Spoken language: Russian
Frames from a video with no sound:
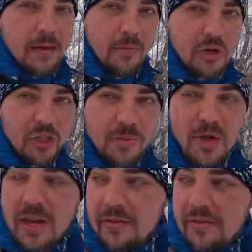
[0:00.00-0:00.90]
можно
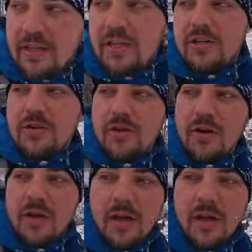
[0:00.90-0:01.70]
набирать водичку.